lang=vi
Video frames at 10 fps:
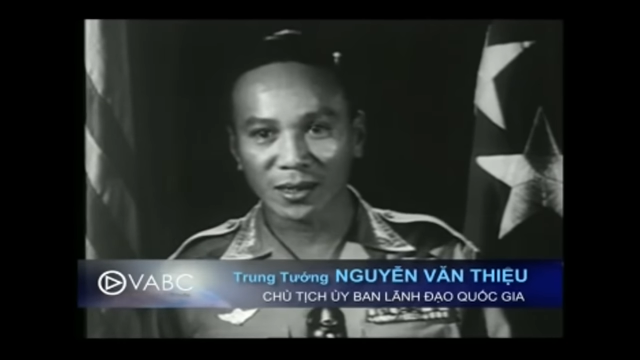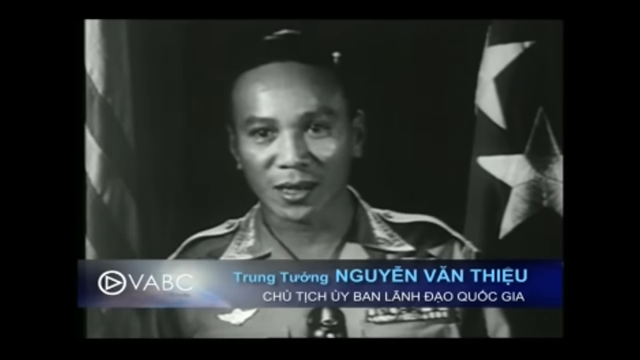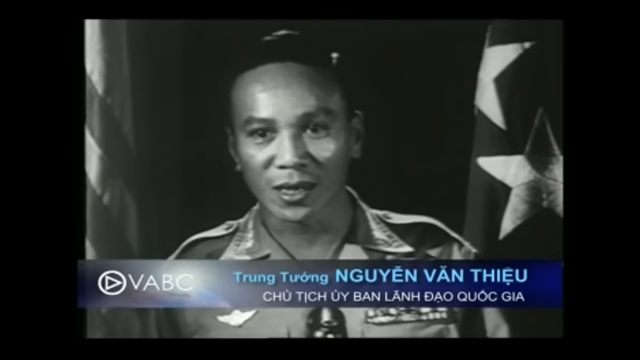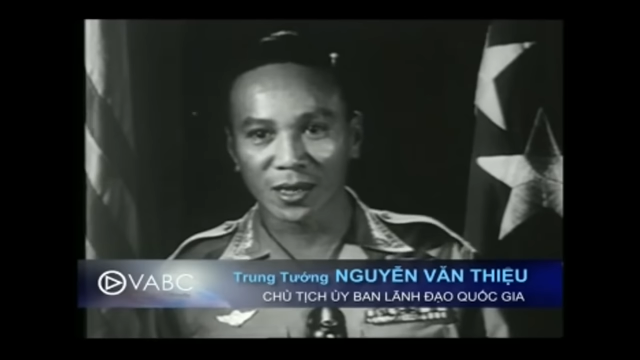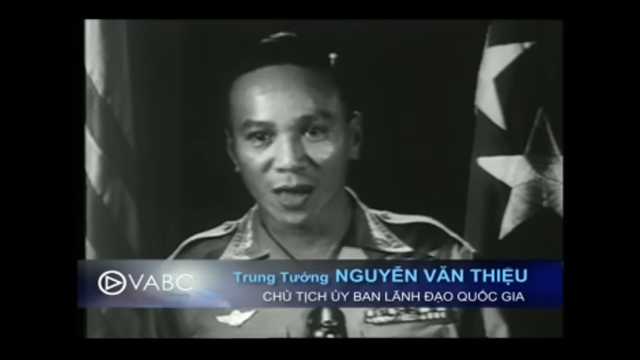
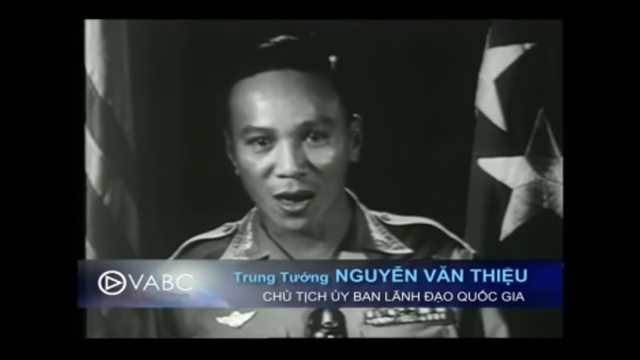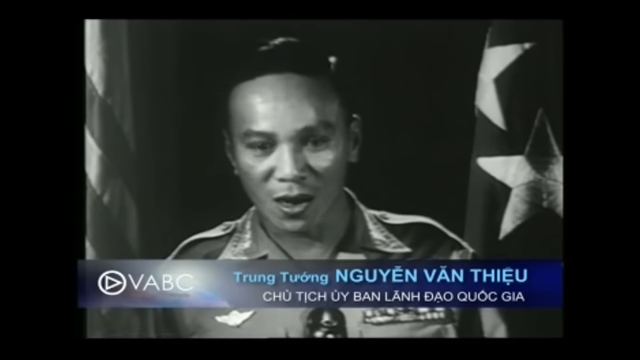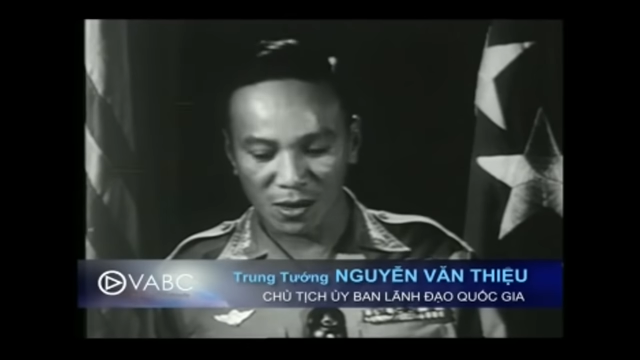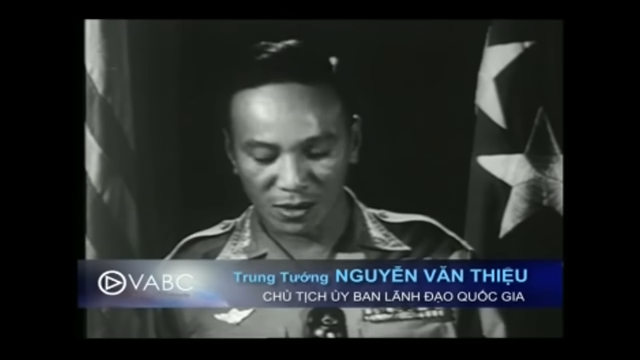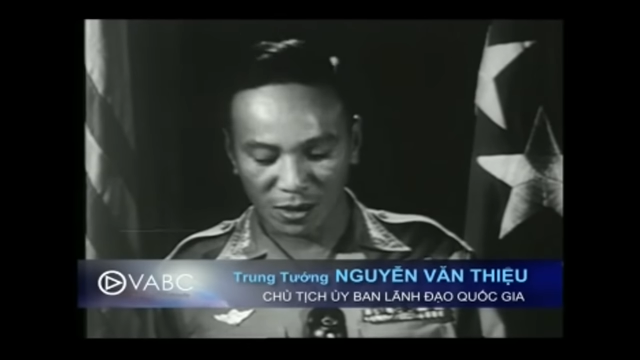tự
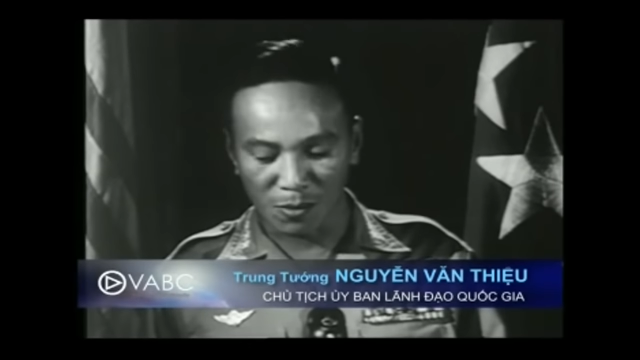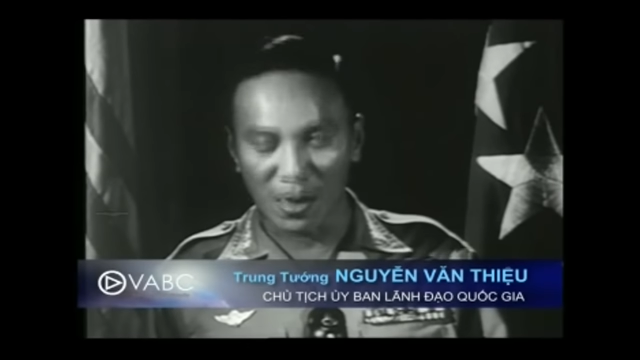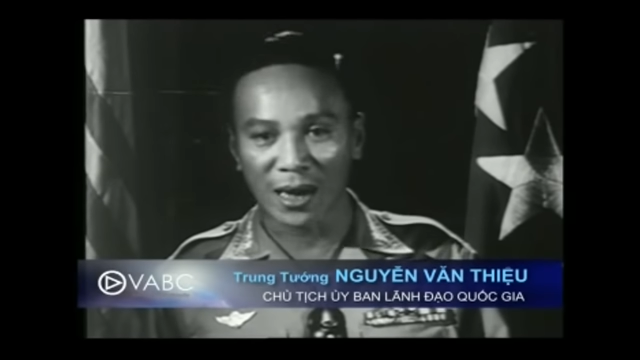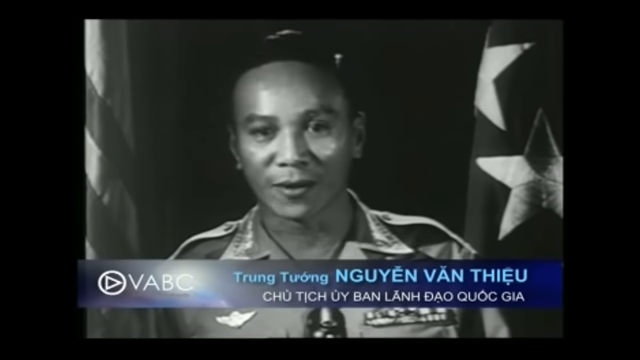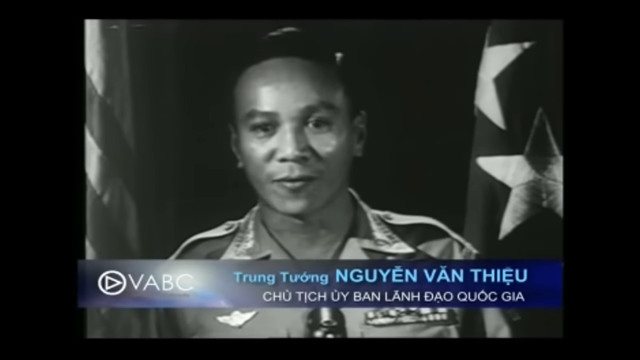do công
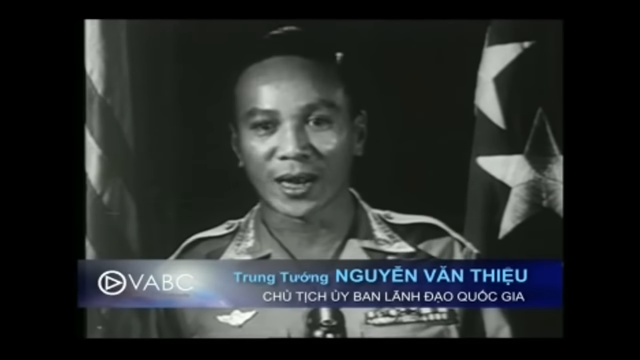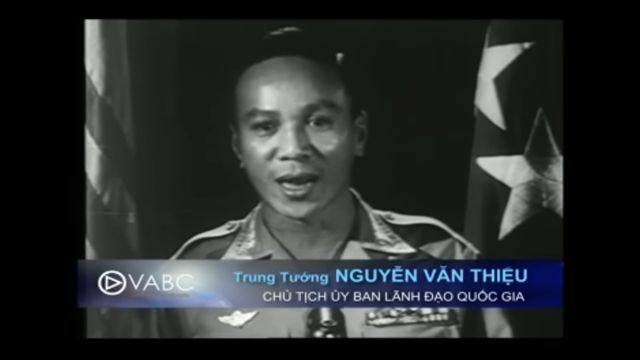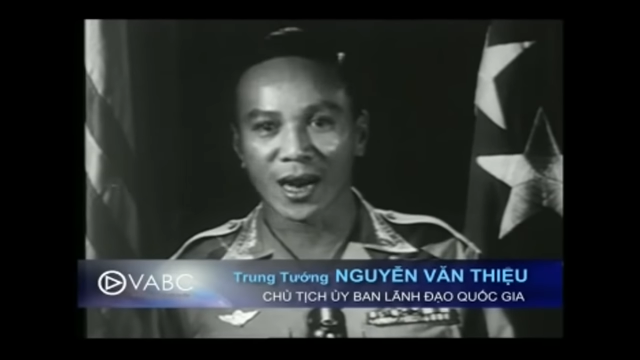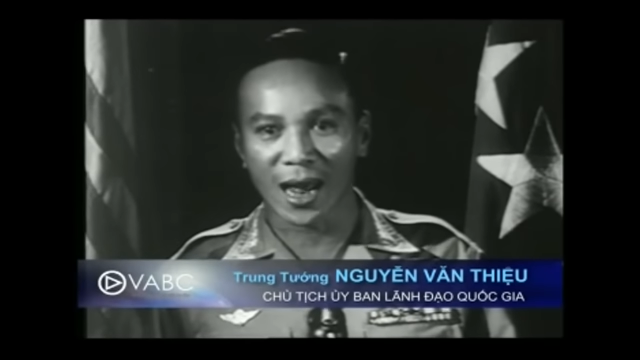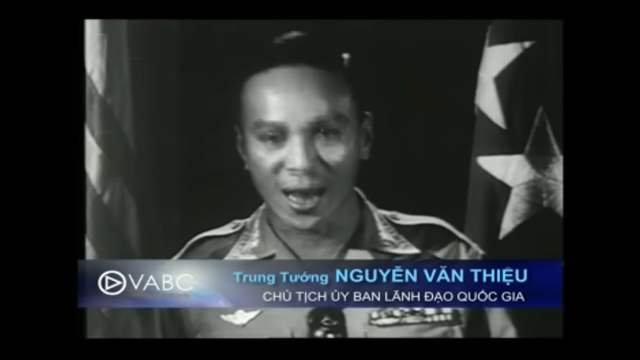bằng và
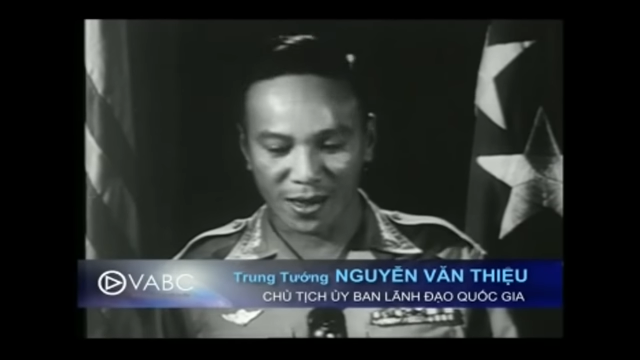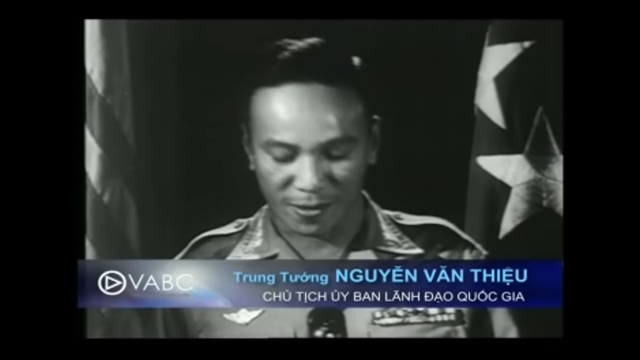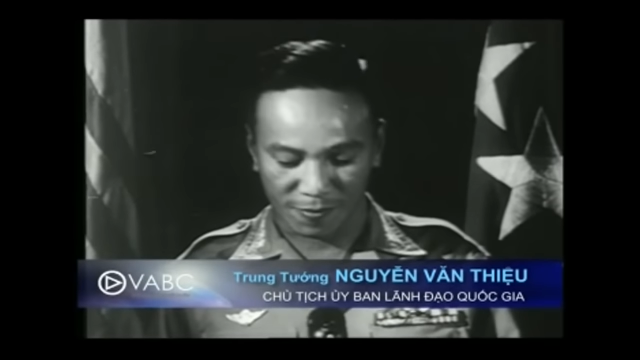nhân ái